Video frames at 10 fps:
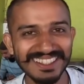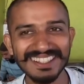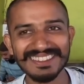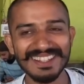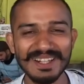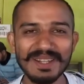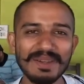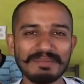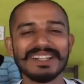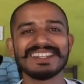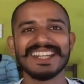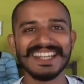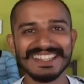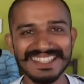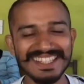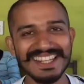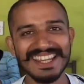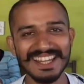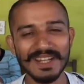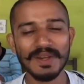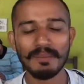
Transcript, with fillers: दिल करता है बट रहती नहीं है